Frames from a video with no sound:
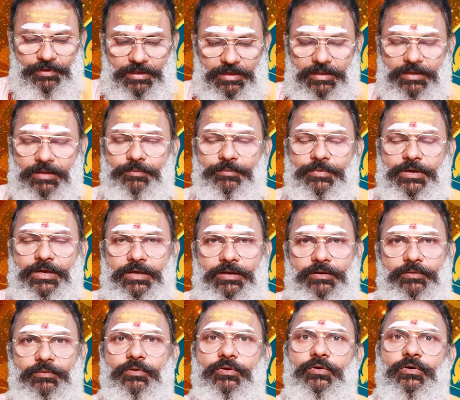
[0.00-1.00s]
అలాగే
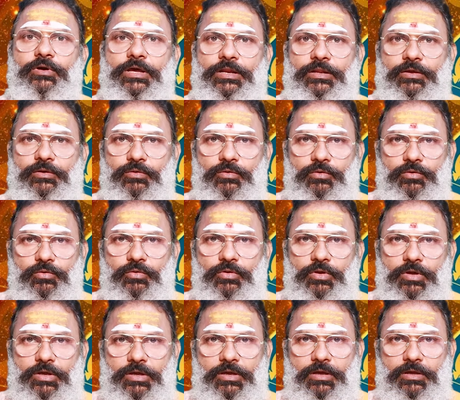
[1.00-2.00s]
మకరంలో కానీ గురువు
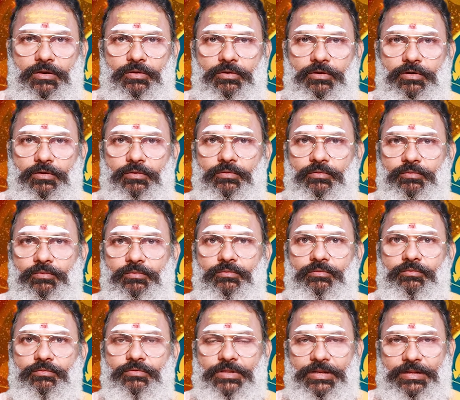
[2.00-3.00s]
యొక్క అనుగ్రహం
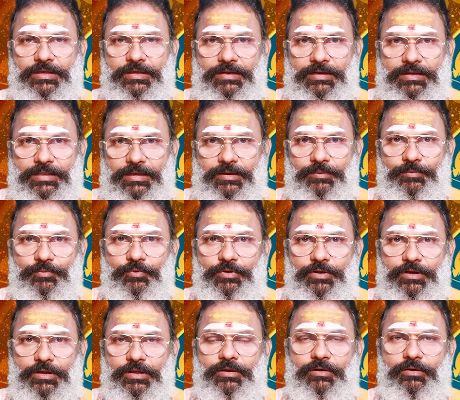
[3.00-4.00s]
సరిగ్గా
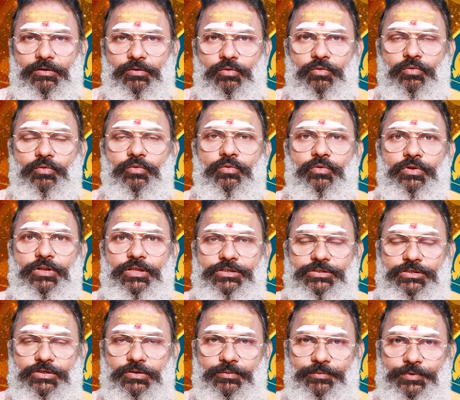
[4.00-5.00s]
లేకపోయినా గురువు
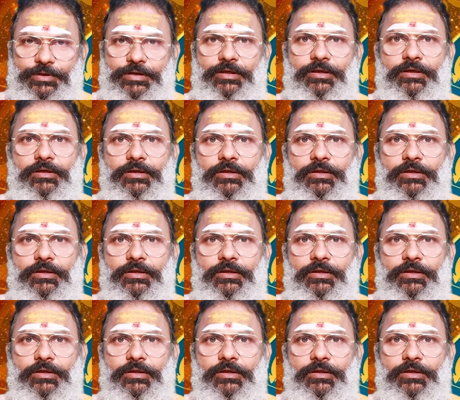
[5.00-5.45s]
నీచిలో పడ్డ